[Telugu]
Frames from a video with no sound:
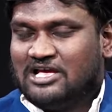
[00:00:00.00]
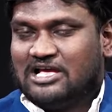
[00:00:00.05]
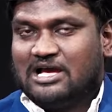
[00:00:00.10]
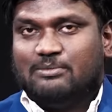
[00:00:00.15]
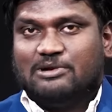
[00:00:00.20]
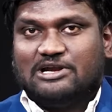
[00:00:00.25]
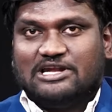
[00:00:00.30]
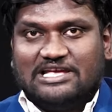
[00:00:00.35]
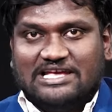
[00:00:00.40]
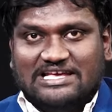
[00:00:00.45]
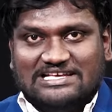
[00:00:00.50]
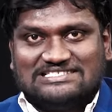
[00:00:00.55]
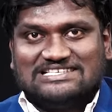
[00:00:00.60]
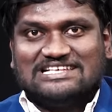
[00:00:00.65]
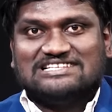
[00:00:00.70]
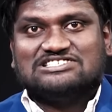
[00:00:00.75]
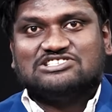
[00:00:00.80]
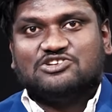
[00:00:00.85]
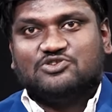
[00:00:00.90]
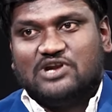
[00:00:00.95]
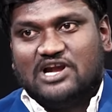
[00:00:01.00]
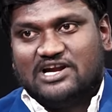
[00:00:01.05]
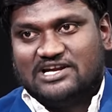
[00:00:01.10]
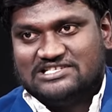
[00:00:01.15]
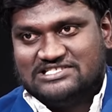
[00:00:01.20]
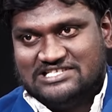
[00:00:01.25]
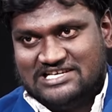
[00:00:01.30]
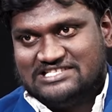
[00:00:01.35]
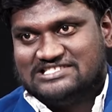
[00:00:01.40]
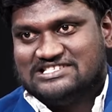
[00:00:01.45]
కాబట్టి ఈ సెన్సిటివ్ డాటా
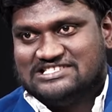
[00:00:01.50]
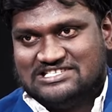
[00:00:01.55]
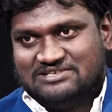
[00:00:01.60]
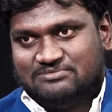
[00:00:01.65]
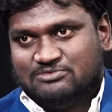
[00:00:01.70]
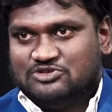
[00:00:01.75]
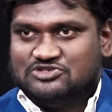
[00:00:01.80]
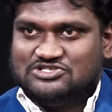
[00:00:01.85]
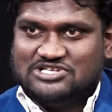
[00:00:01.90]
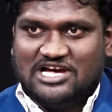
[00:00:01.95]
షేర్ చేసే ముందు